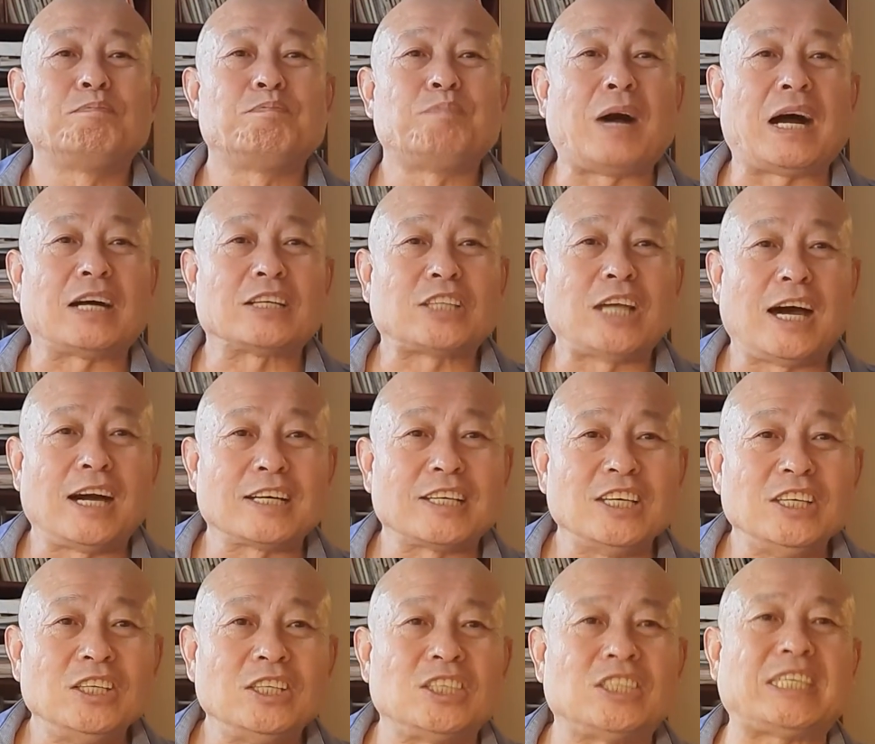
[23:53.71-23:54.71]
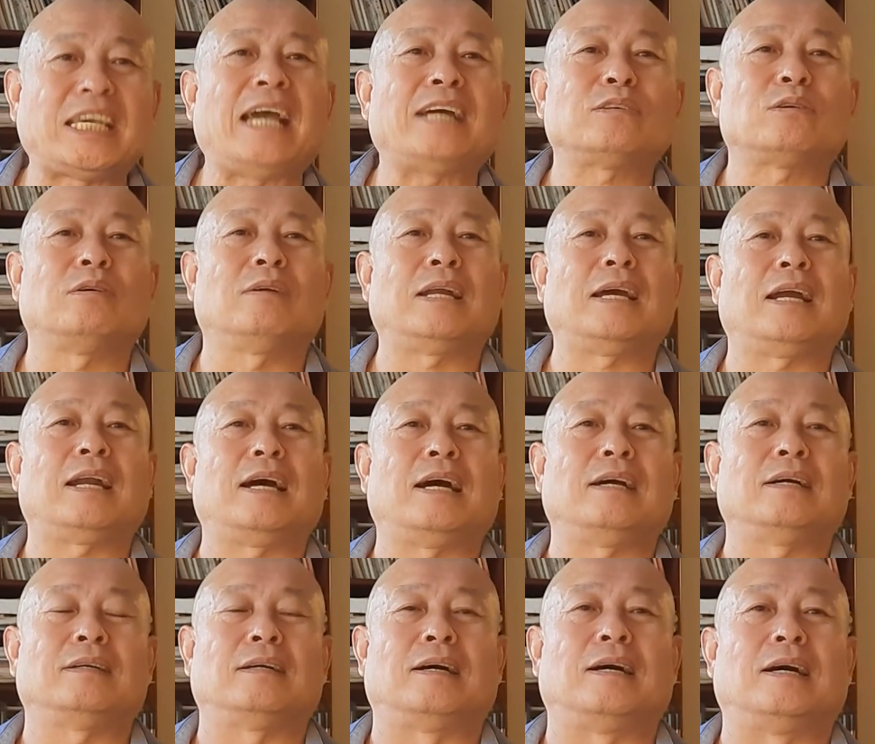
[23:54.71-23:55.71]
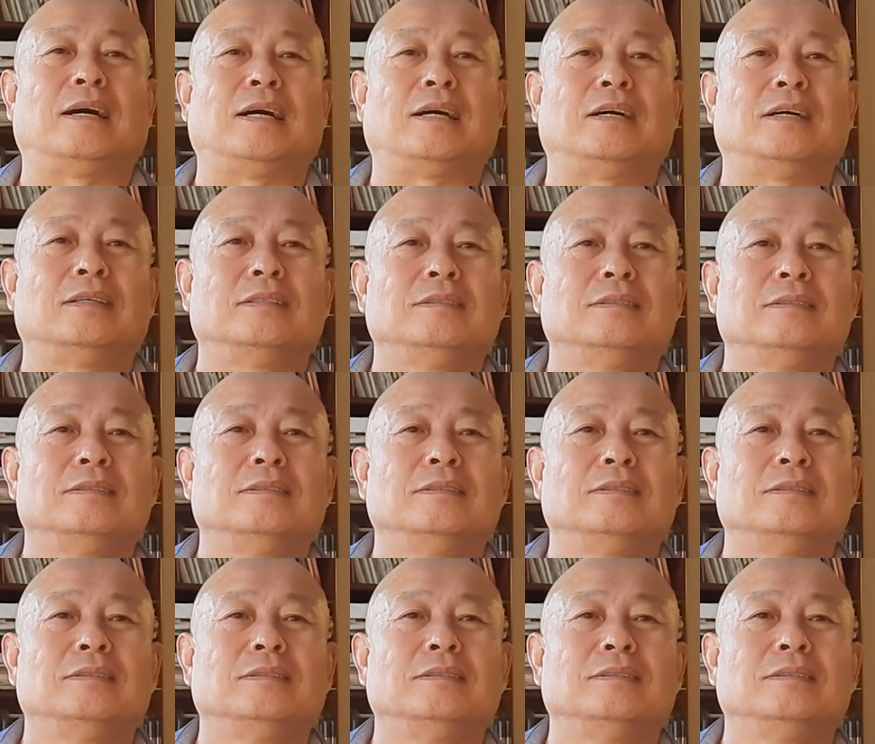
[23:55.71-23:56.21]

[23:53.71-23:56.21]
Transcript: 把它给献出来了啊，